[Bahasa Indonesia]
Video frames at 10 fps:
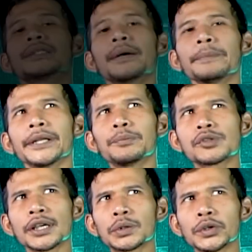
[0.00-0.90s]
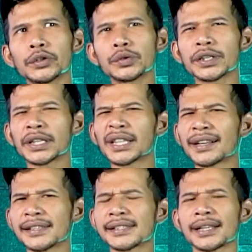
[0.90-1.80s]
sampai di pos Satu itu
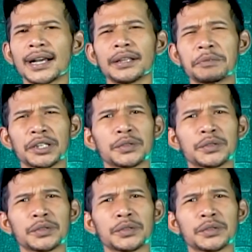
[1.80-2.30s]
sekitaran setengah lima